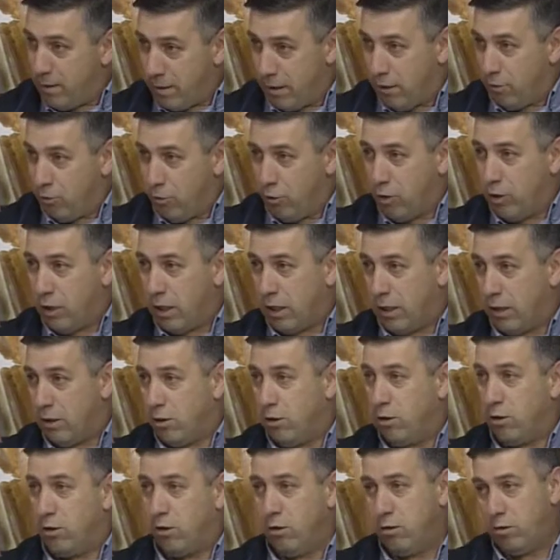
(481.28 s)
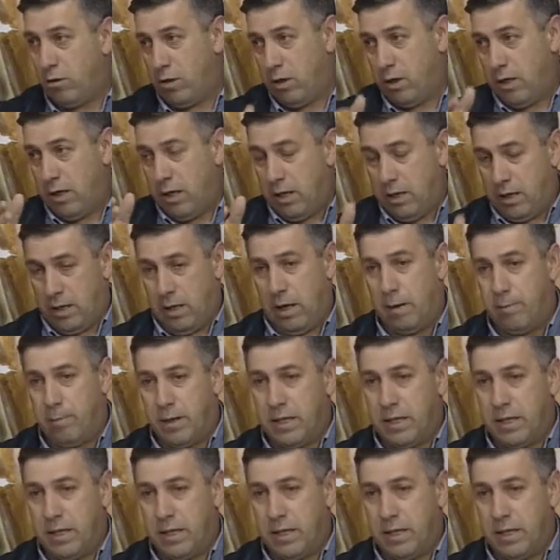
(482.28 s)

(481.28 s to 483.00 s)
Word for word: en todo el territorio. A